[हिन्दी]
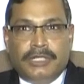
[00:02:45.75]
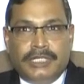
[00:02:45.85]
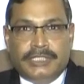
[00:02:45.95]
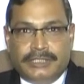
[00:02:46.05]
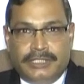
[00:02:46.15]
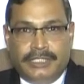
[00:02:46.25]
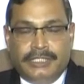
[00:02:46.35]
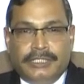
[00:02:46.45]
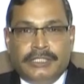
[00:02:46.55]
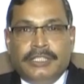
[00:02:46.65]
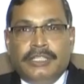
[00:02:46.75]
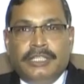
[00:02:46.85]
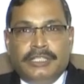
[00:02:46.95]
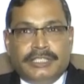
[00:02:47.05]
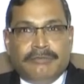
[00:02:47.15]
कंटेस्ट करेंगे
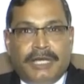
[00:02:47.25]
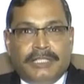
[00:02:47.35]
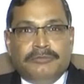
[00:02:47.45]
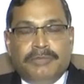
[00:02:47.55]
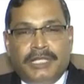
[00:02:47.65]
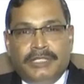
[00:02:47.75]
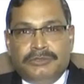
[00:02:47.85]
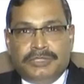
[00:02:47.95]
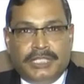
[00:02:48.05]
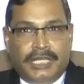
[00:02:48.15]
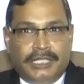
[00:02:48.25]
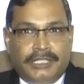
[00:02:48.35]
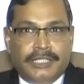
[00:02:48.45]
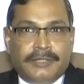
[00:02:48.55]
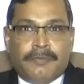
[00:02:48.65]
इसके बाद माननीय उच्च न्यायालय
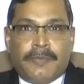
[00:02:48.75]
ने